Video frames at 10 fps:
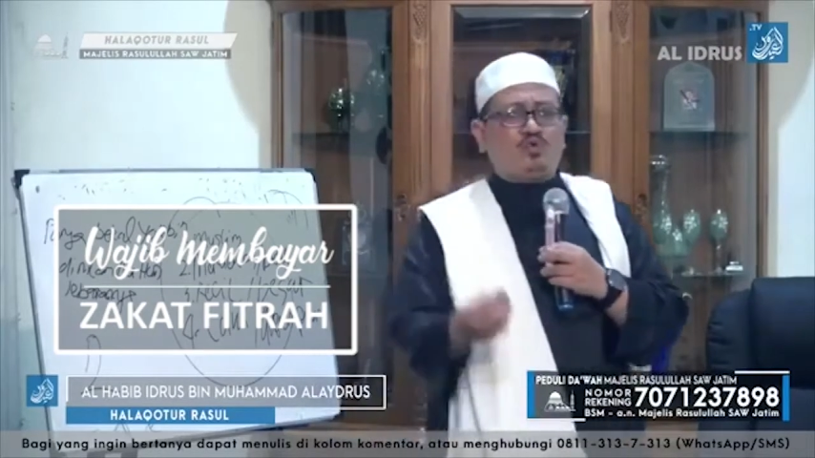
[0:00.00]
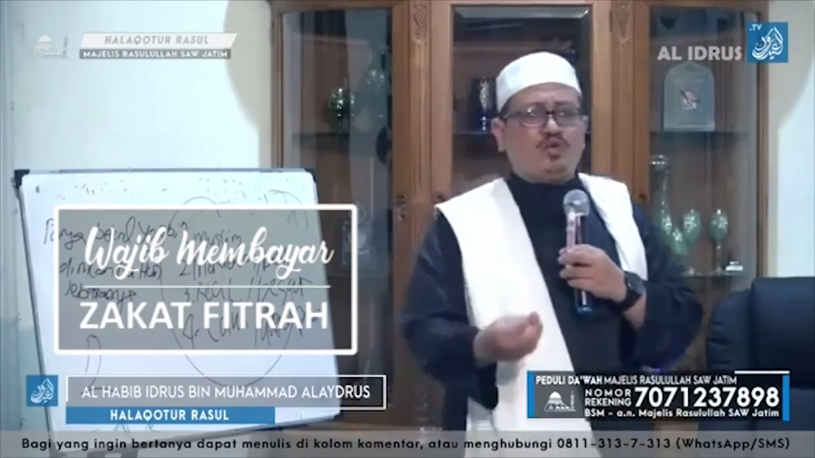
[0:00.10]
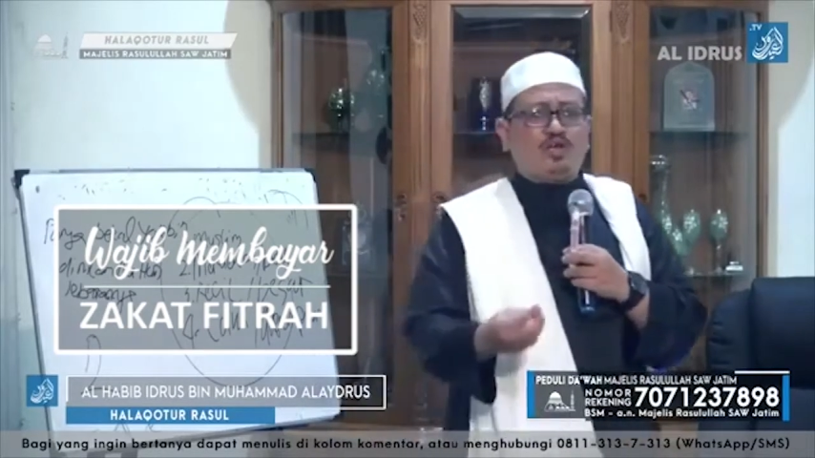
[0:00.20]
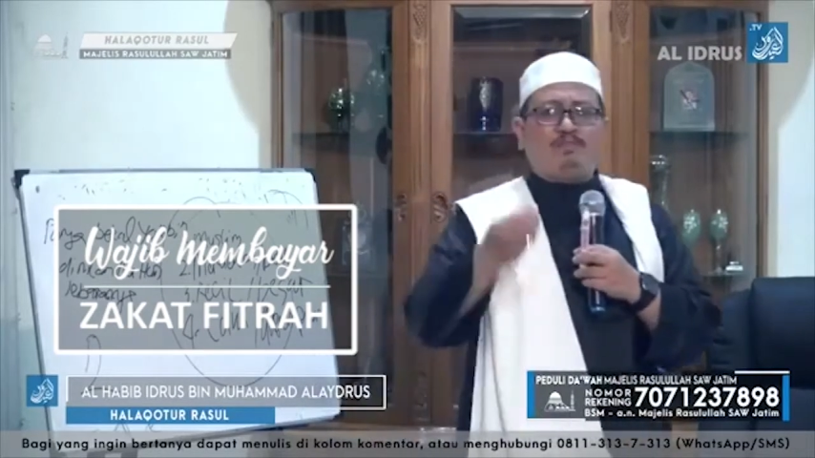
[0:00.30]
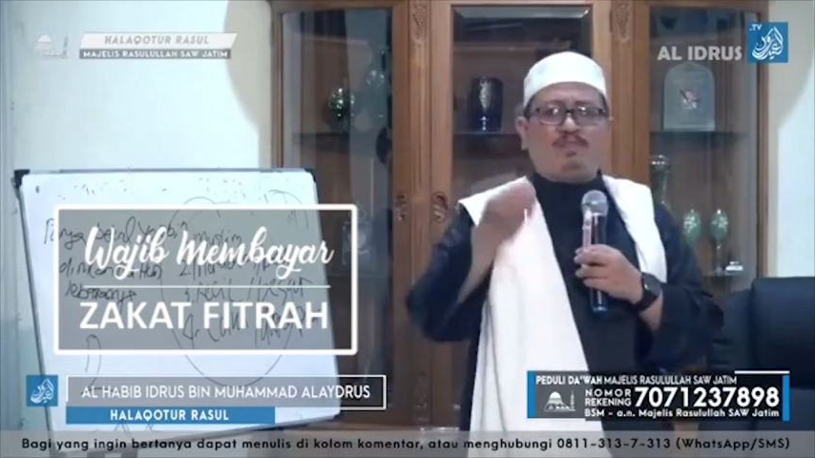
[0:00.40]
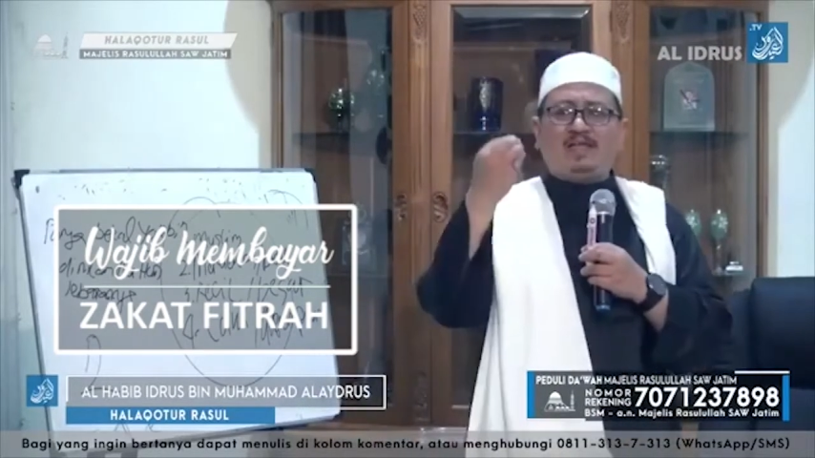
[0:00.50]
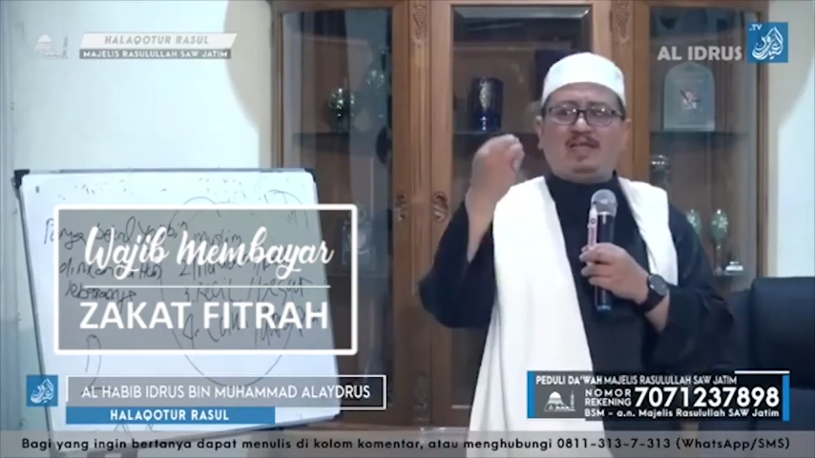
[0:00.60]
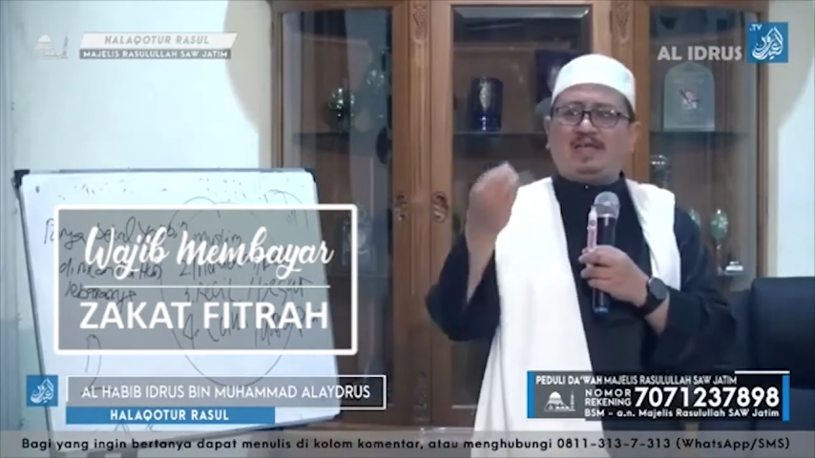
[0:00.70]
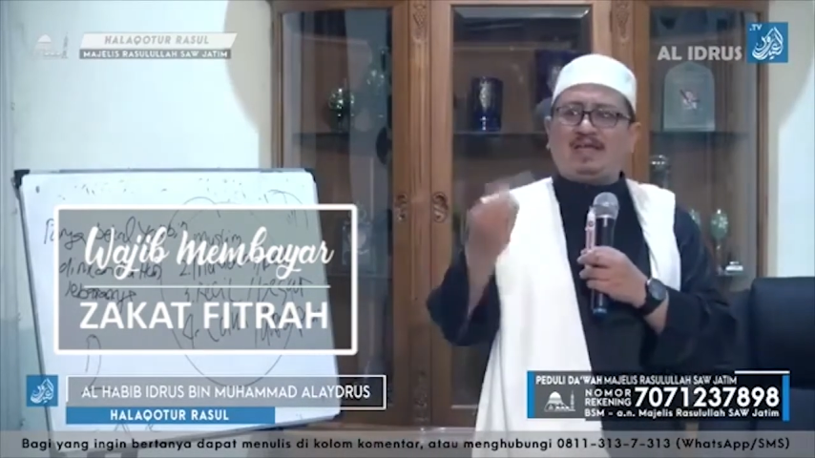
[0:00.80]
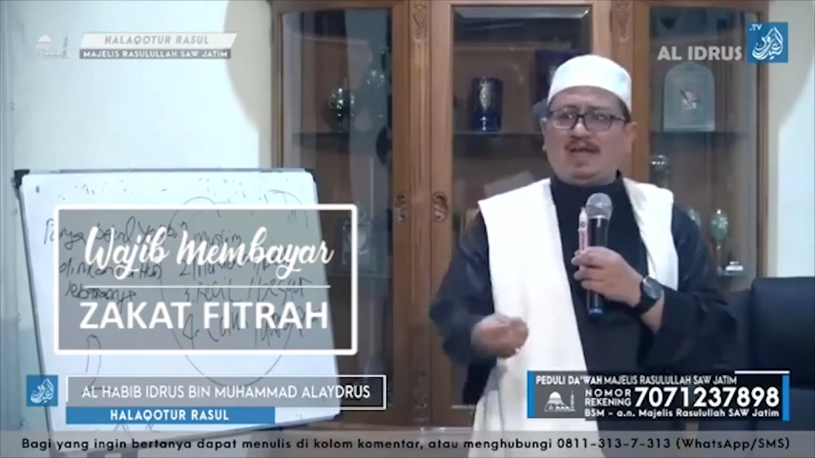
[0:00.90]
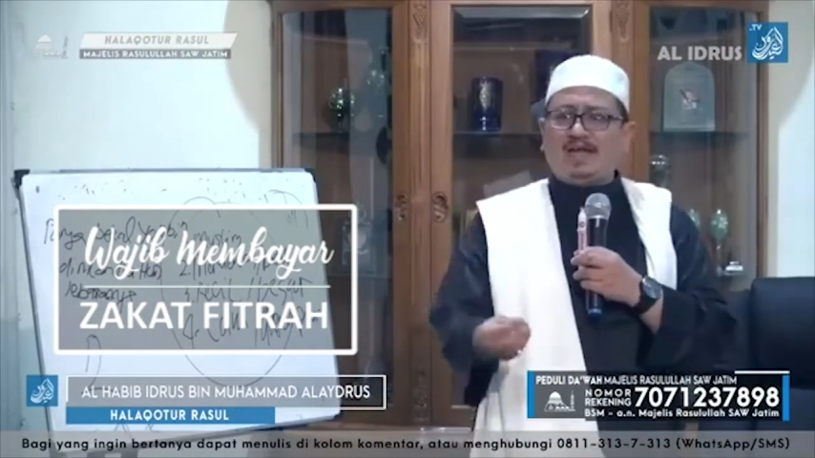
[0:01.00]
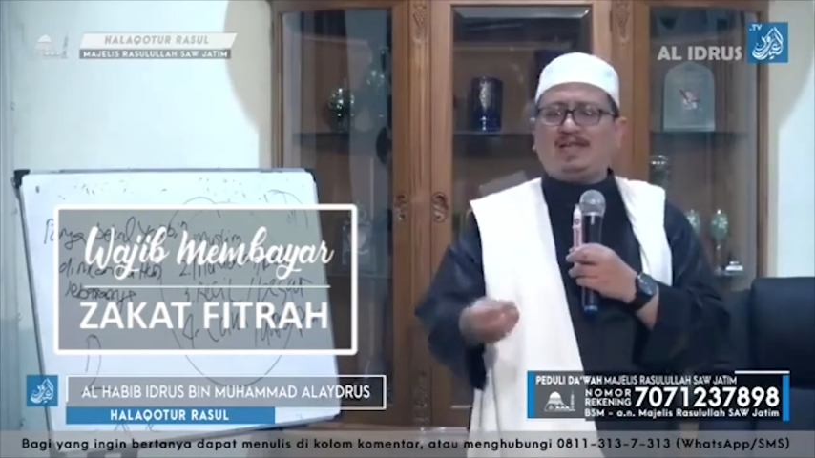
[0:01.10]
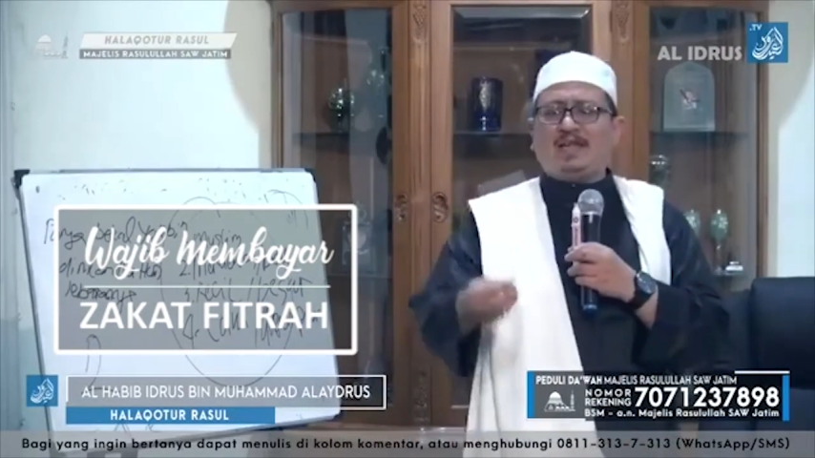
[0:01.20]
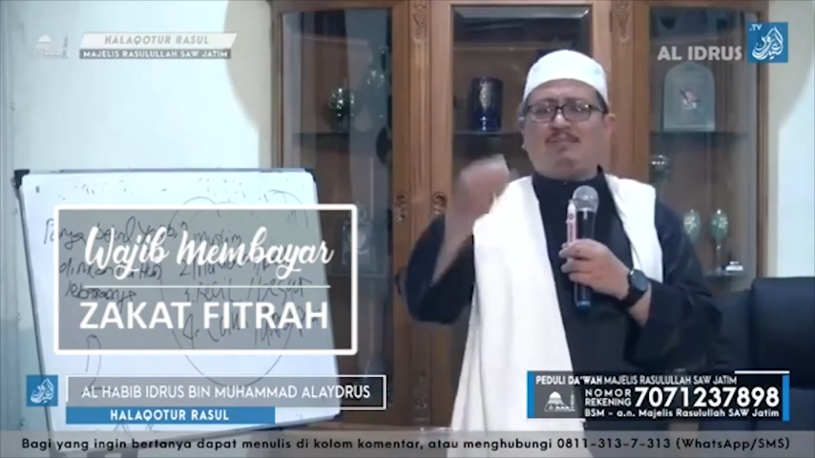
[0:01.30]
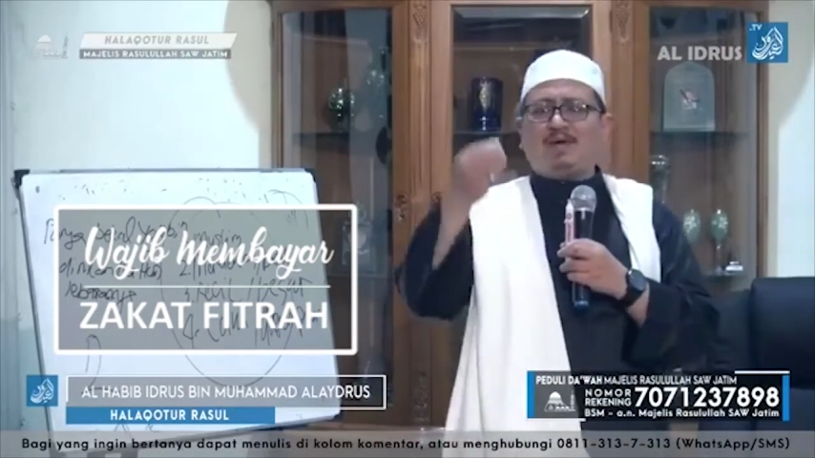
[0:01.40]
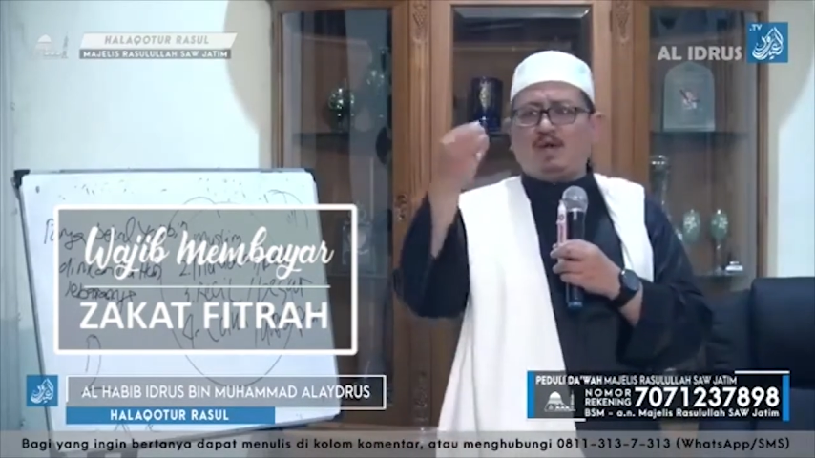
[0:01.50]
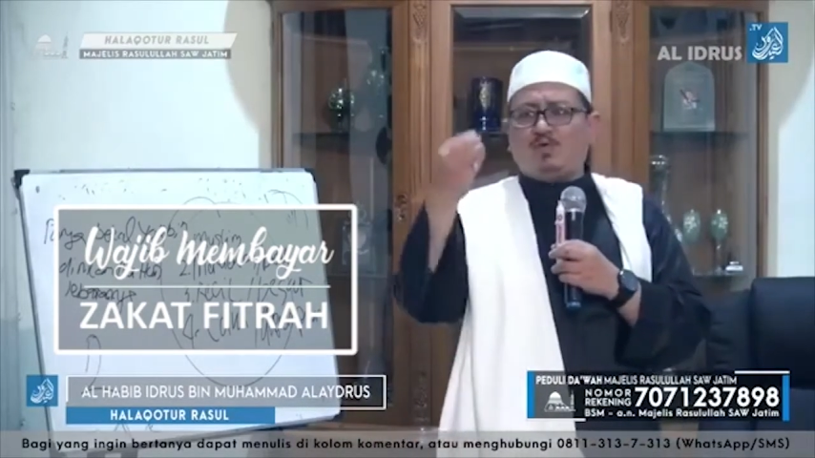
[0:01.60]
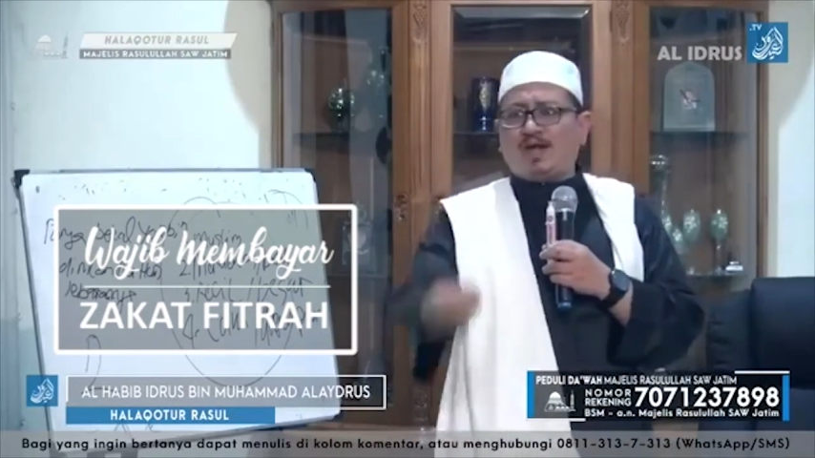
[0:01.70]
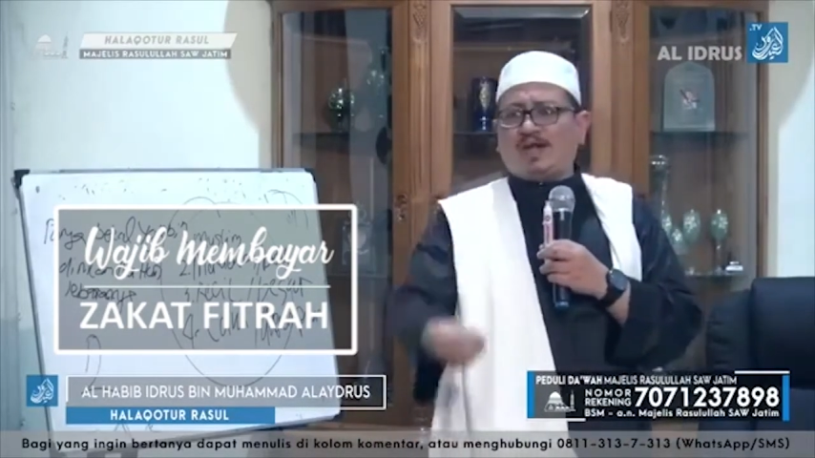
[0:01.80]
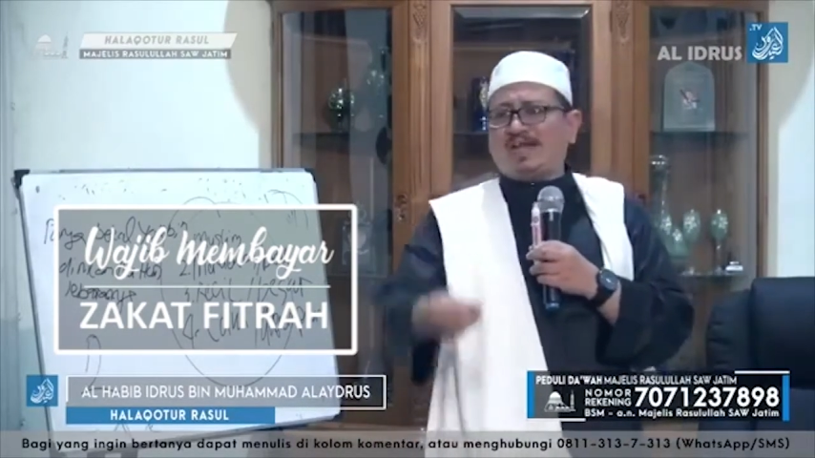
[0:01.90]
dibelikan dan
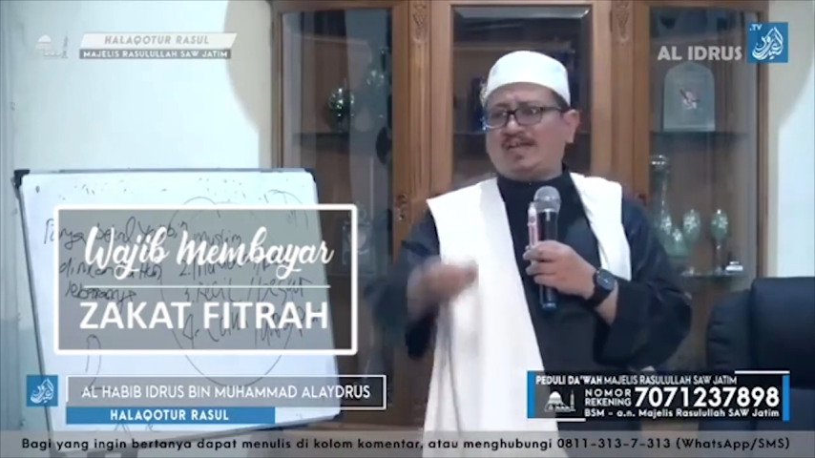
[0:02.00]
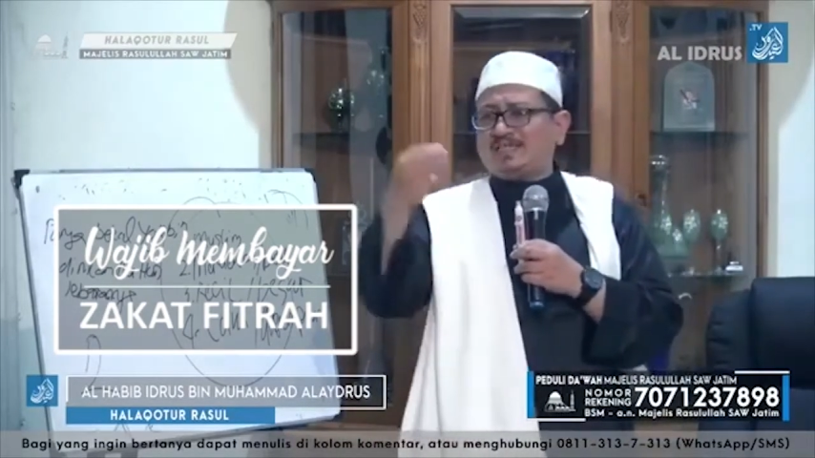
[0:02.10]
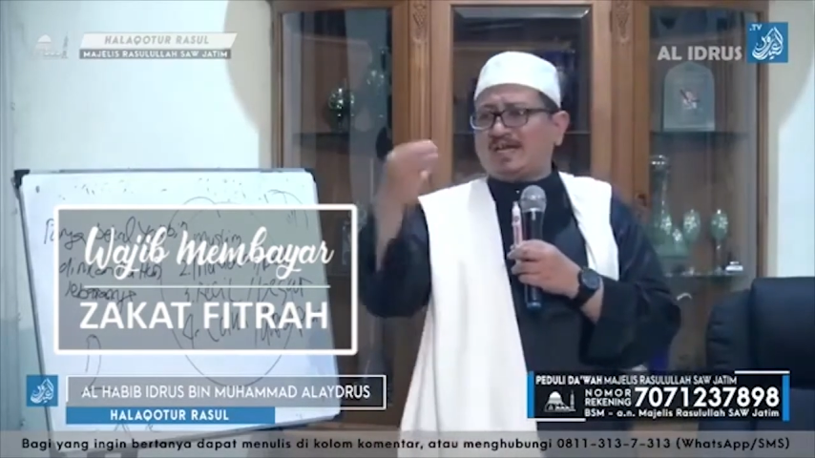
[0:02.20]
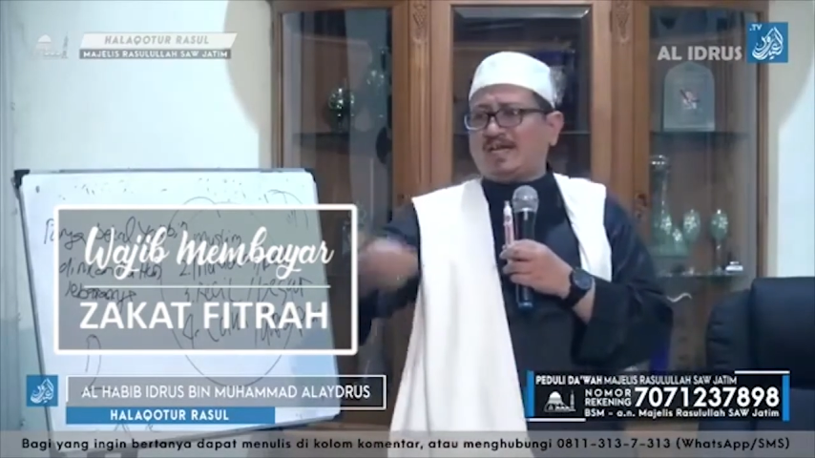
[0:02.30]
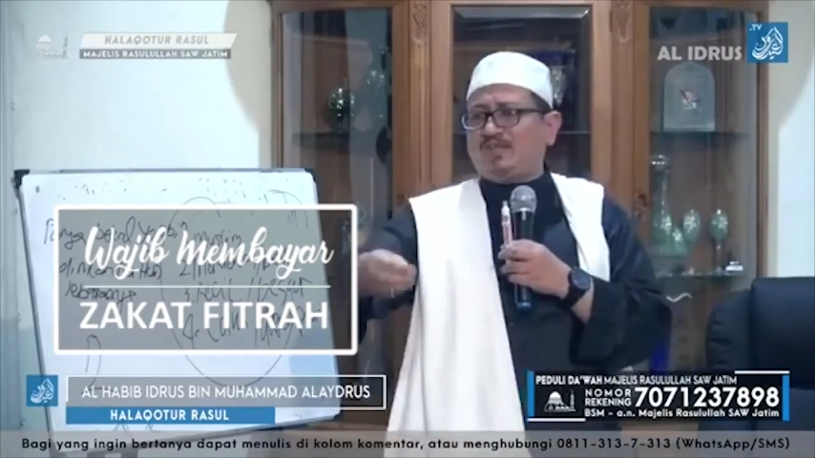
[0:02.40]
mengeluarkan zakat